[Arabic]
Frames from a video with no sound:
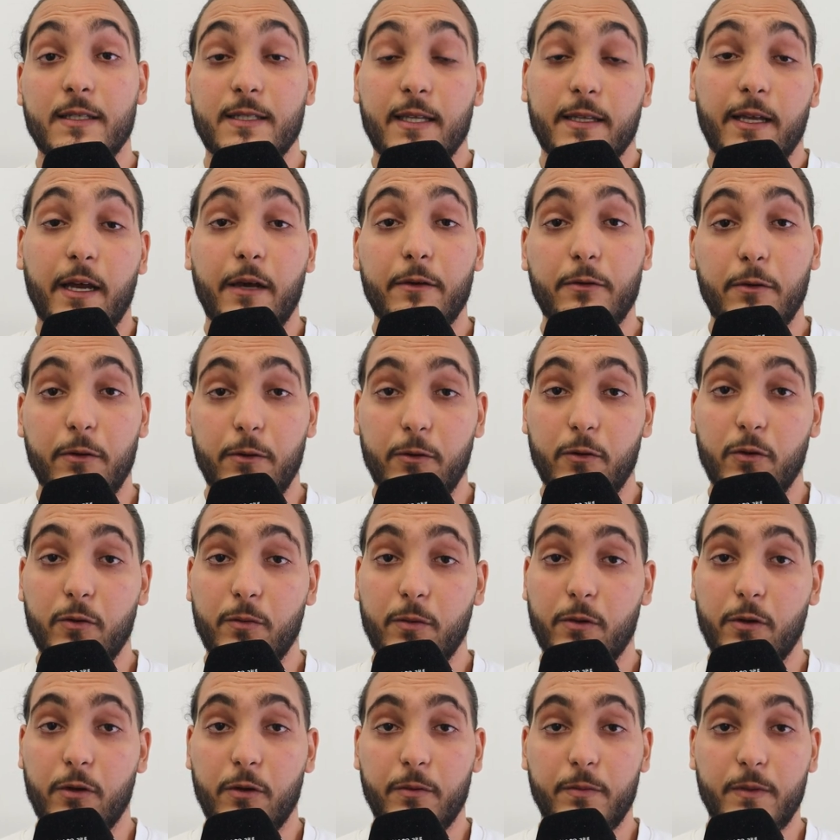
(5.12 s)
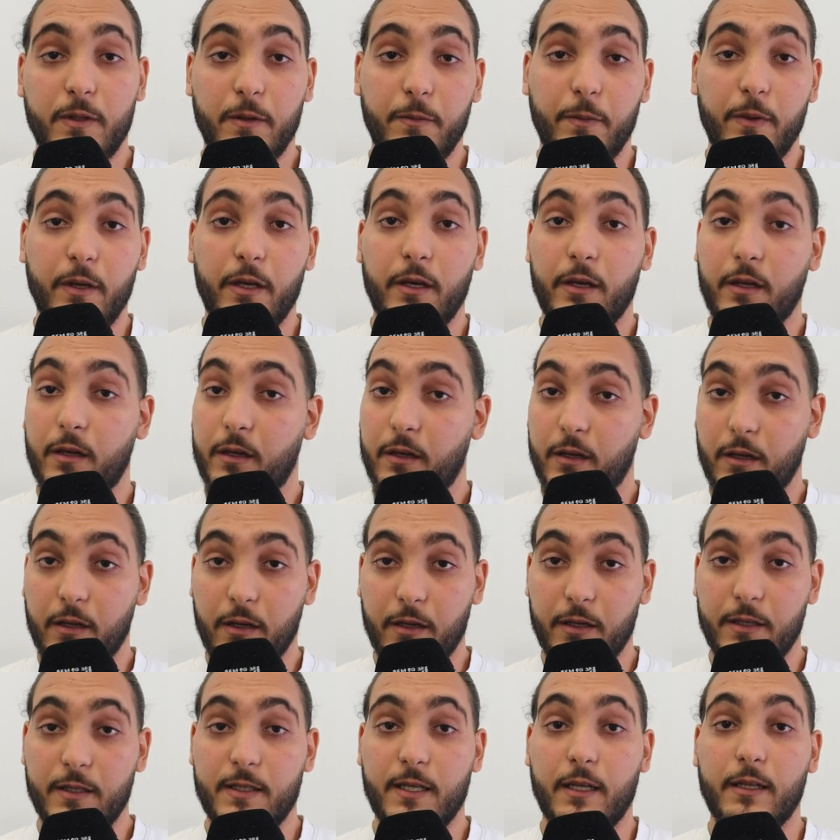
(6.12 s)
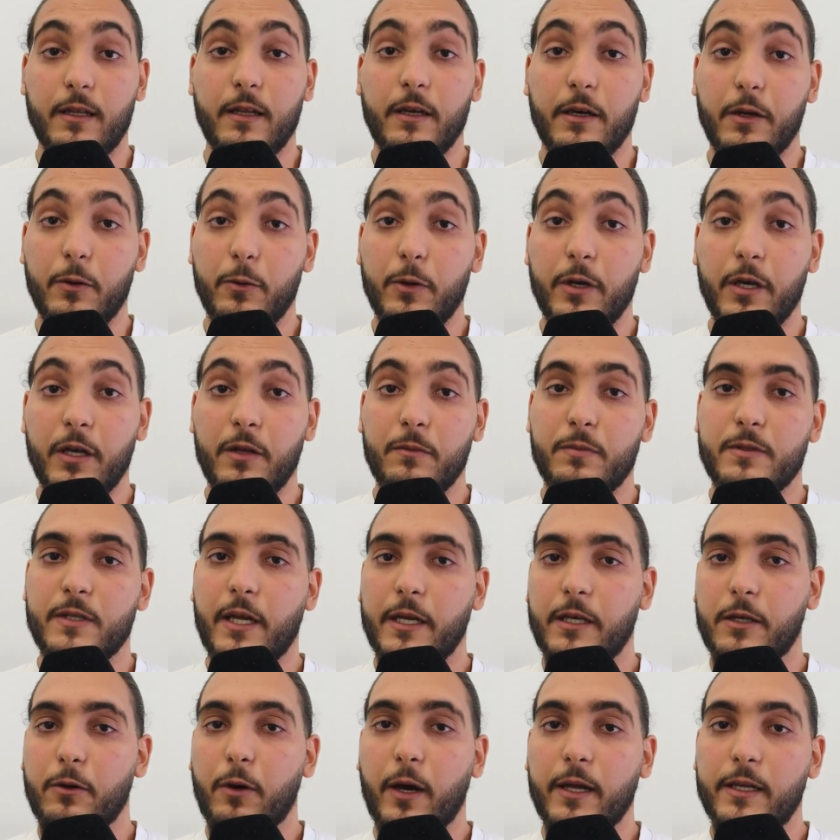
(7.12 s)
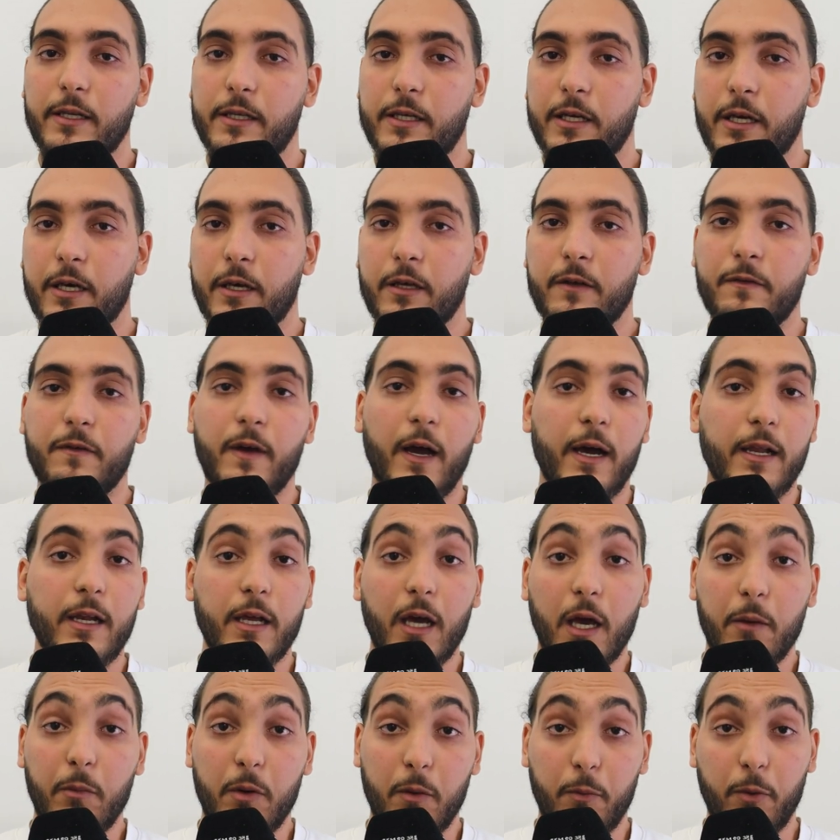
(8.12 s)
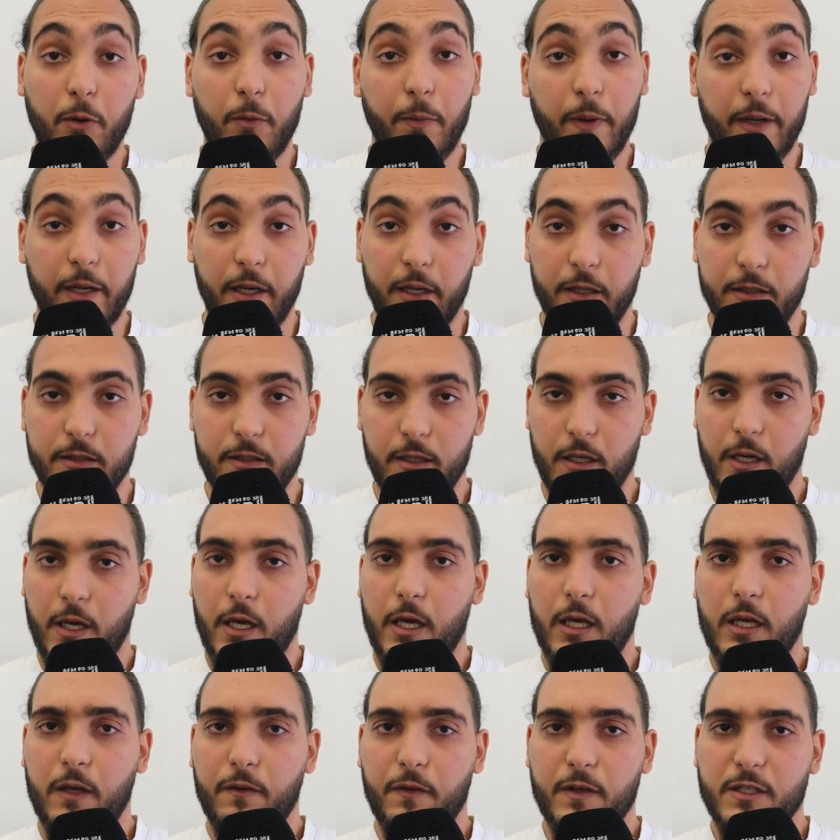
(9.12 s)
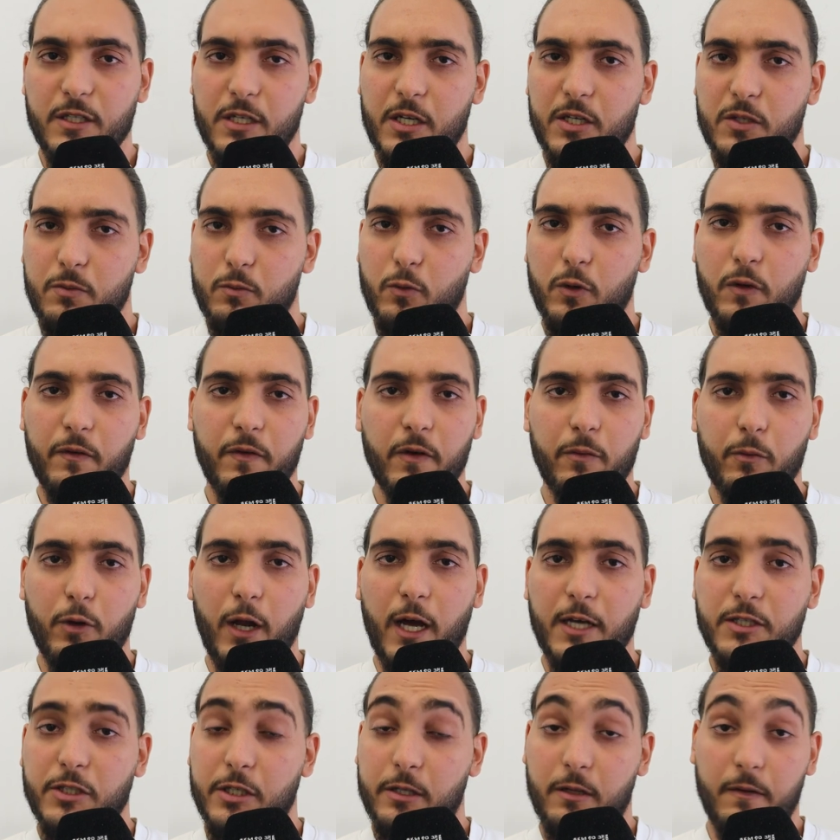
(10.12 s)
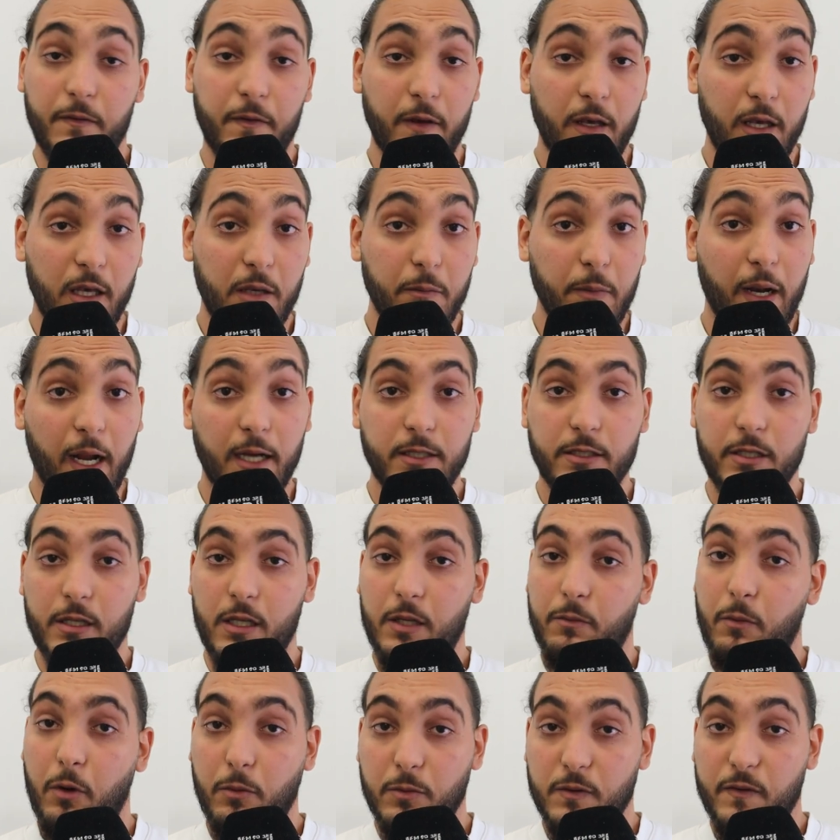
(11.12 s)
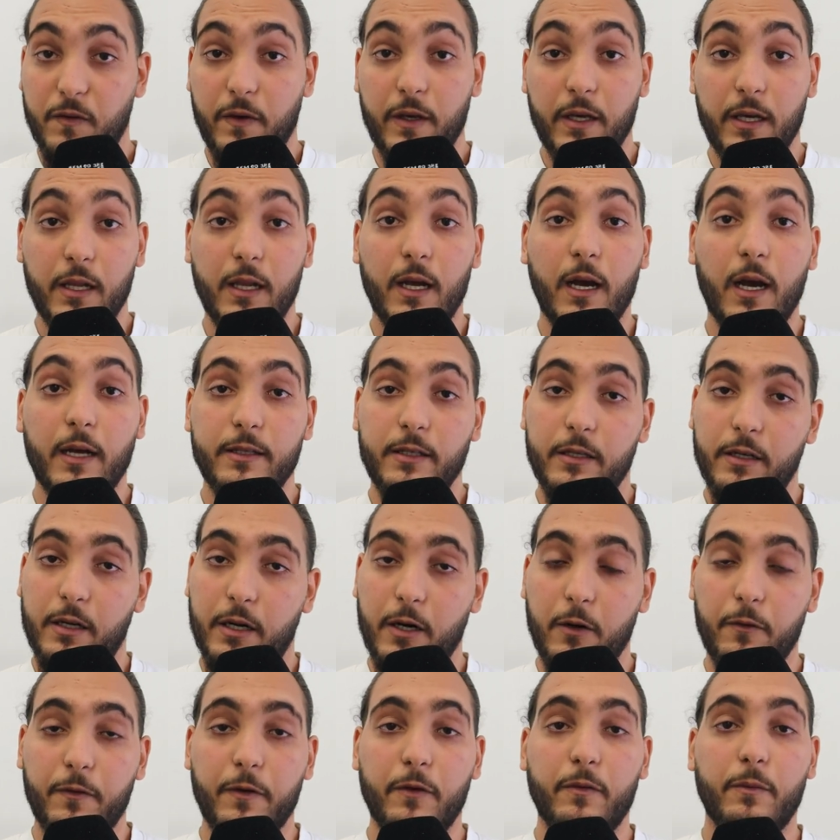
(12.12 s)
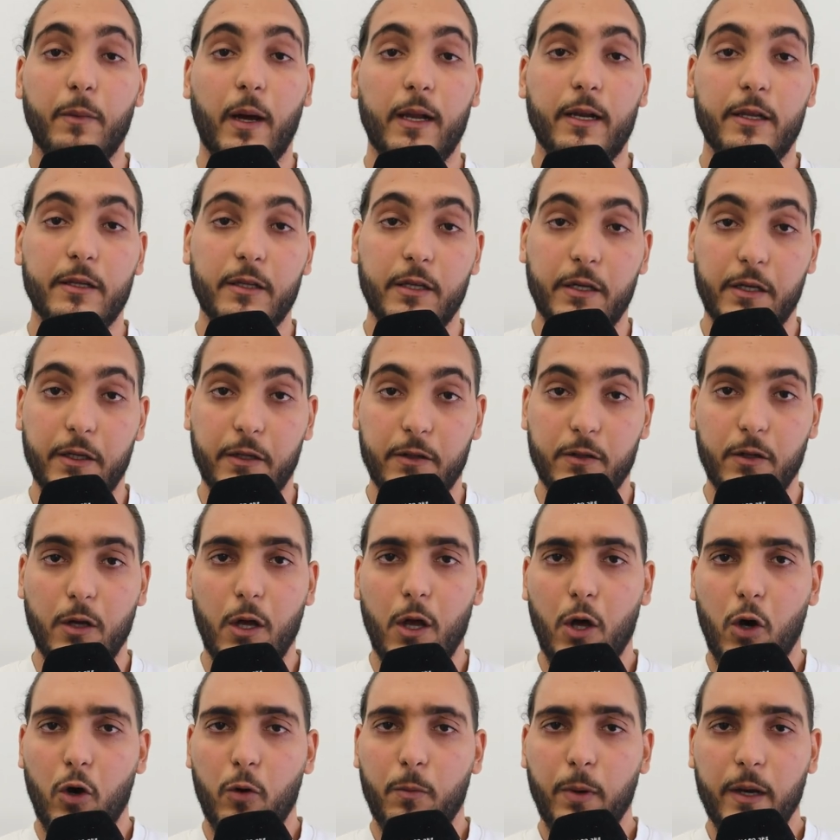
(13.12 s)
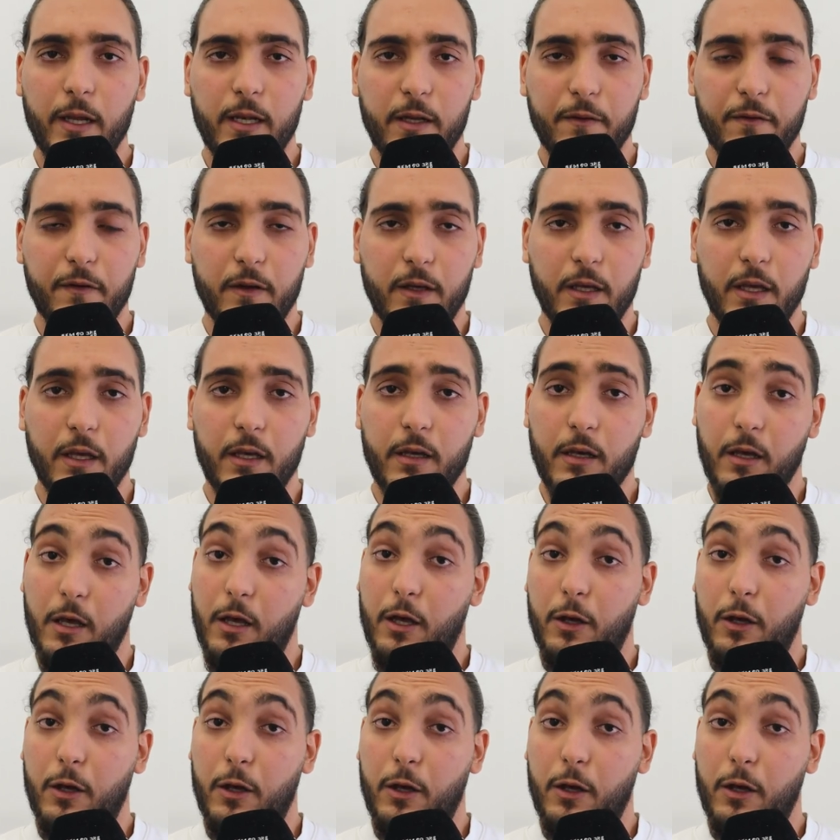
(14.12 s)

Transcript: استدعونا اليوم كلوب تي بي اسات القروان باش نحكيو على الاي في علاقه بالبروباغاند كيفاش نجموا نفهموا الحاجات الفيك من الحاجات اللي ماهمش فيك اللي قاعدين نراو فيهم على الانترنت وبخلاف كيك